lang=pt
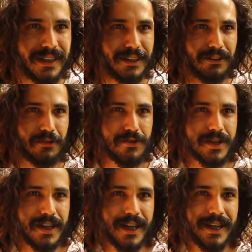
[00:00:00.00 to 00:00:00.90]
Então na
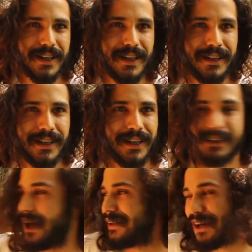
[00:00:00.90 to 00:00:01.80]
cozinheira,
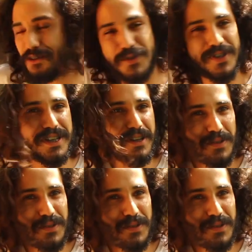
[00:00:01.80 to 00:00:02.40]
na, na cozinha,